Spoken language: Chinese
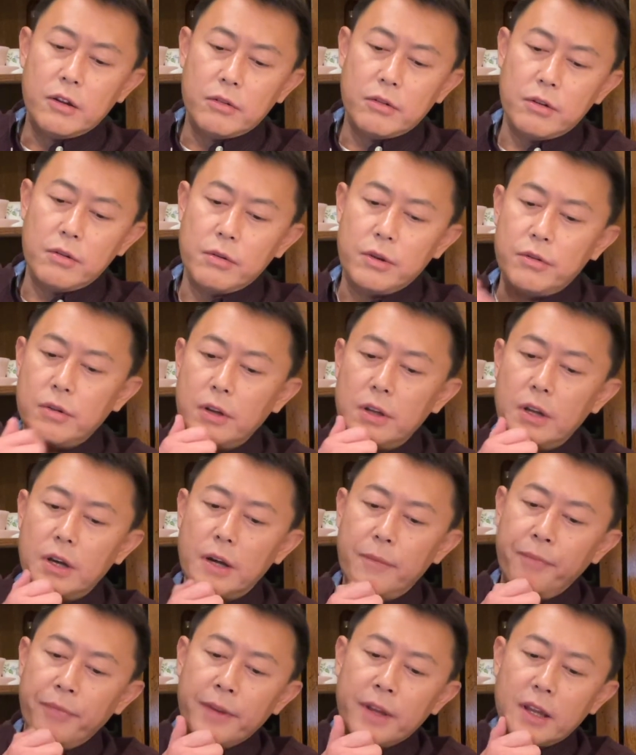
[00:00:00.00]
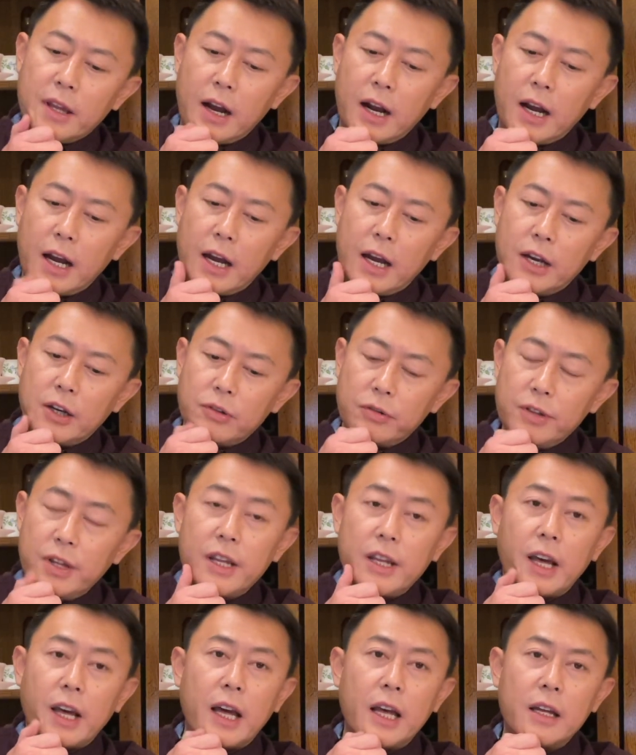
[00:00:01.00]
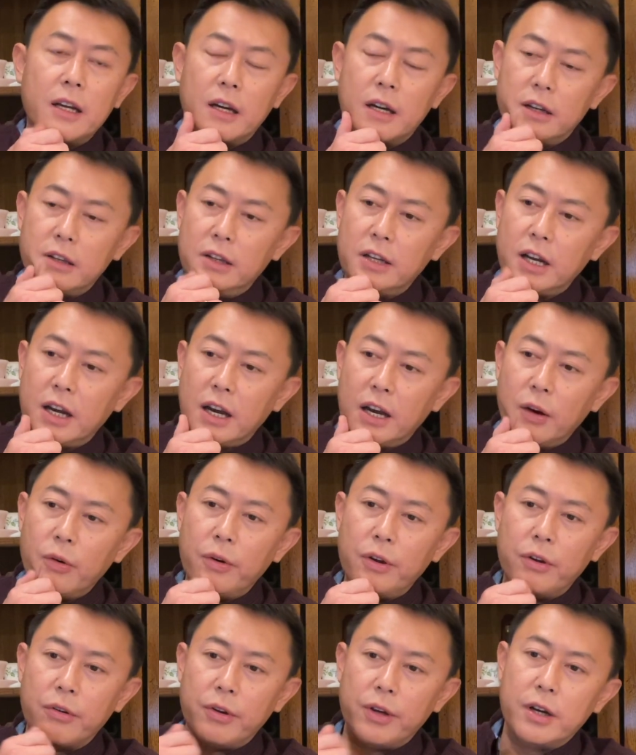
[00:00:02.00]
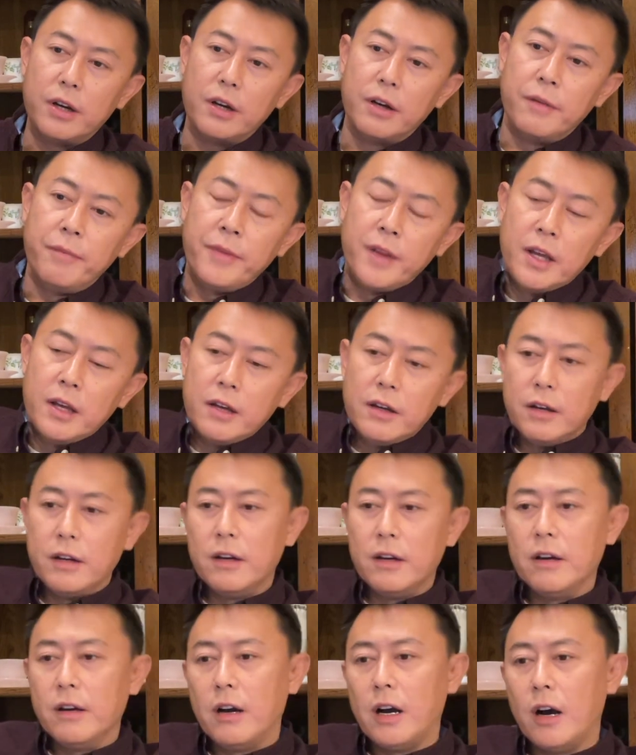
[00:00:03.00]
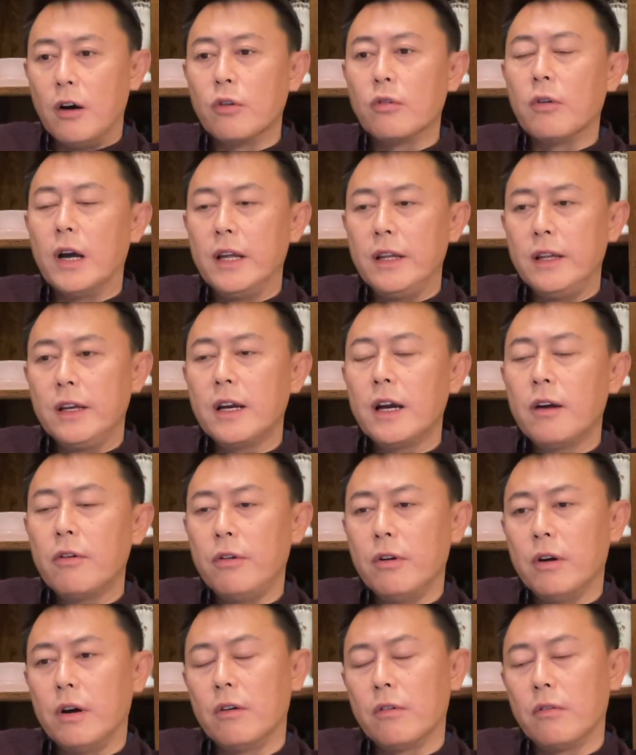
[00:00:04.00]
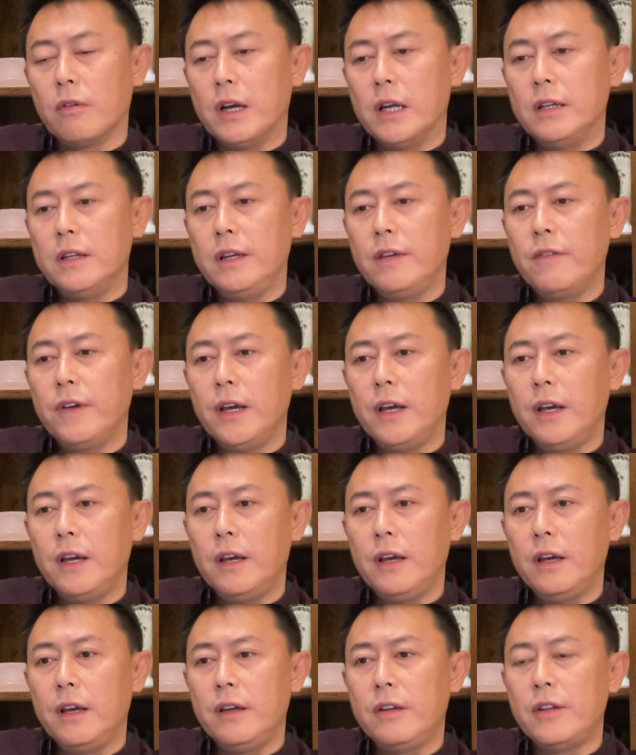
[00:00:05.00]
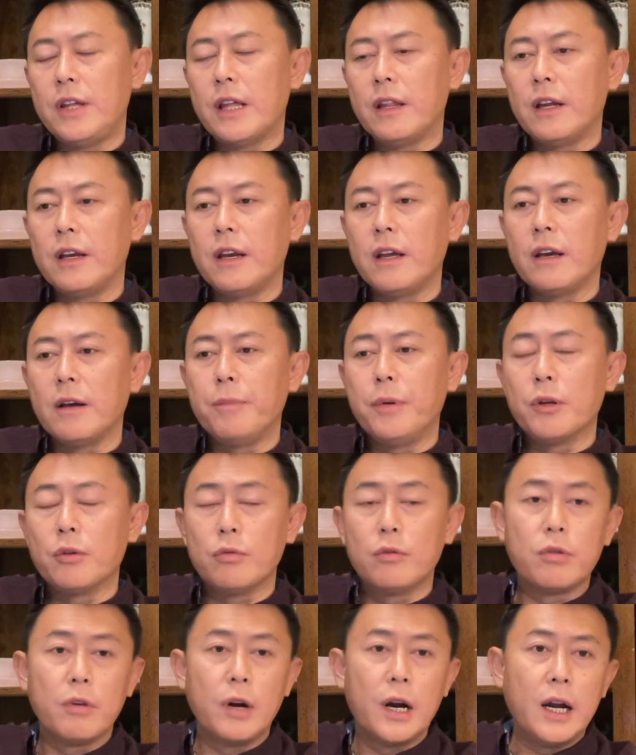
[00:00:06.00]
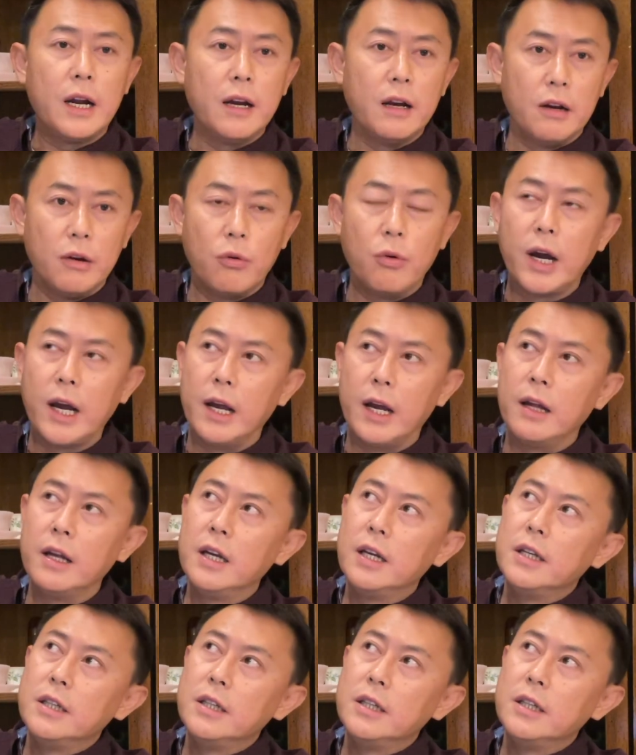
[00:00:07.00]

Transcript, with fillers: 所以我觉得大概春节前啊，应该会有一个呃好转，应该会有好转，因为现在这个病毒传染很快，